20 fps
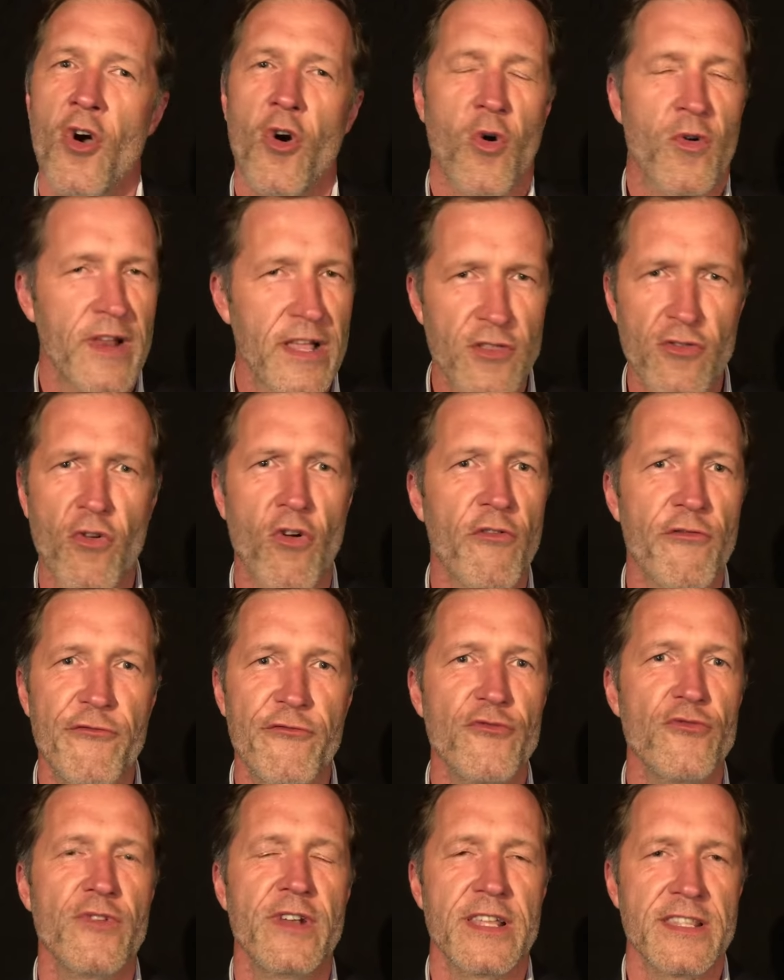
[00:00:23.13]
On a trop
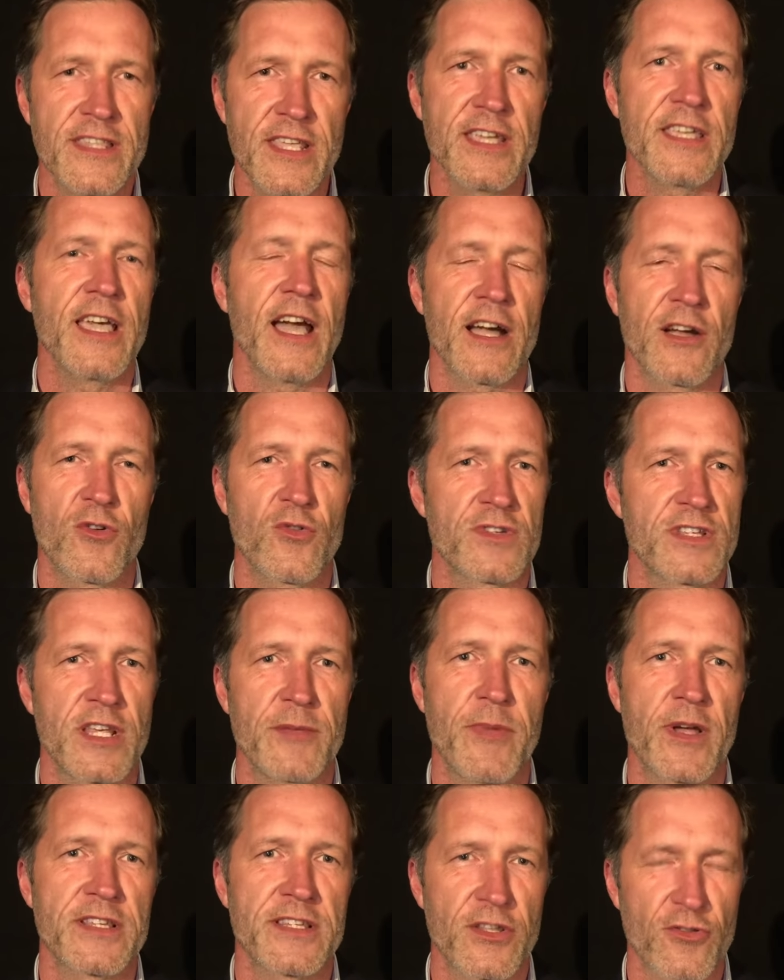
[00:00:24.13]
vu les dégâts causés
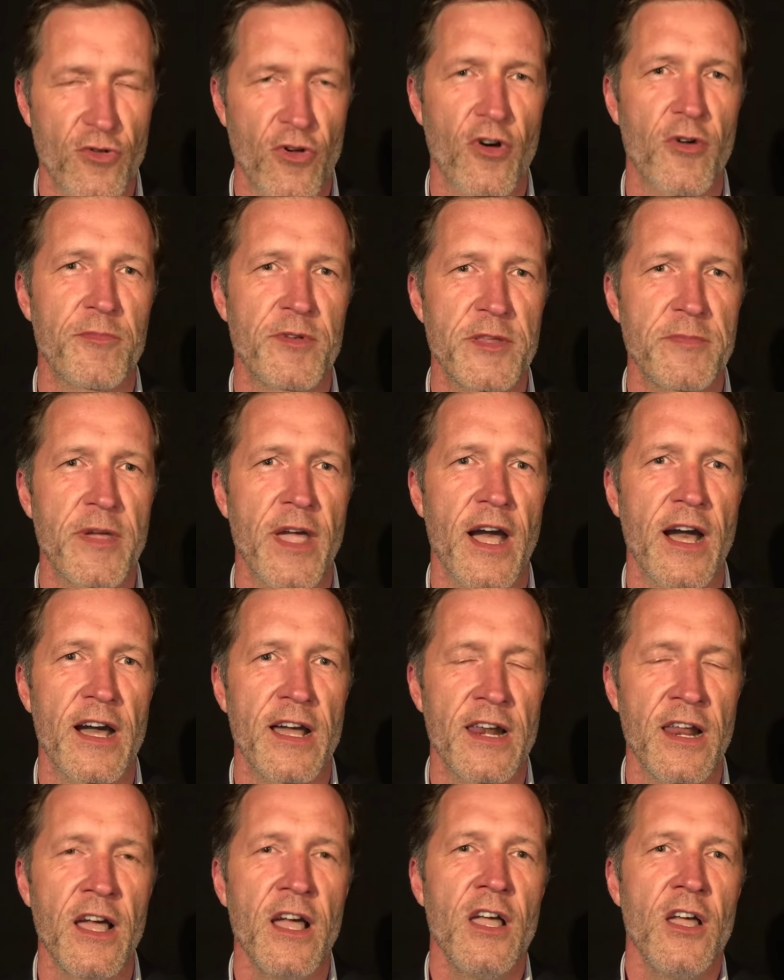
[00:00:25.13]
par cette Europe
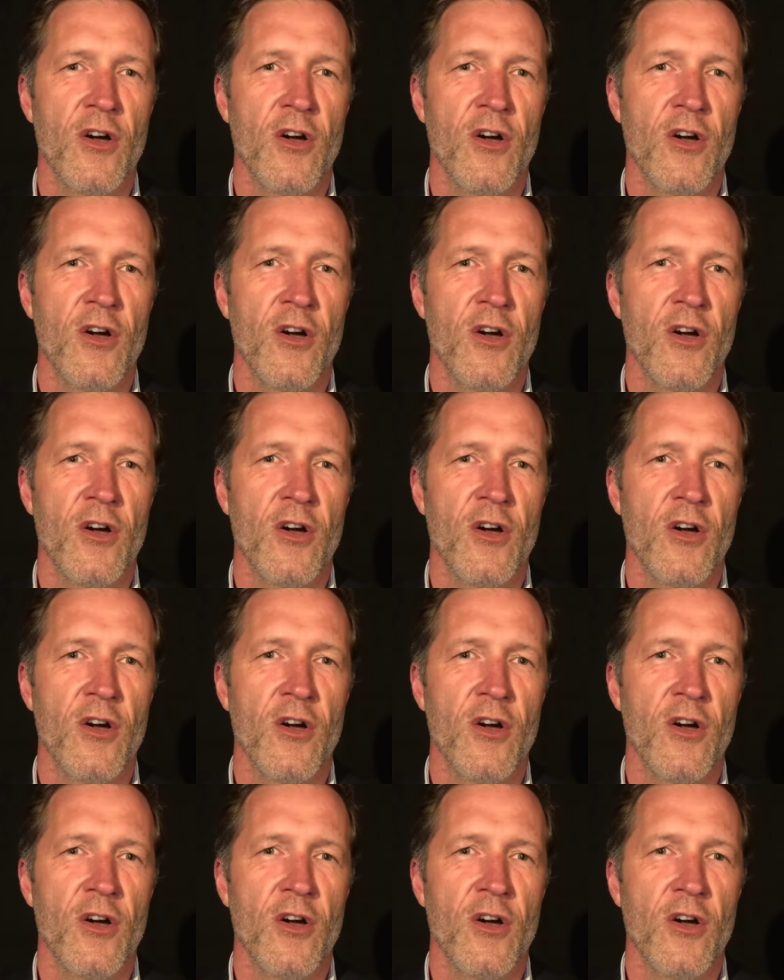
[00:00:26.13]
libérale,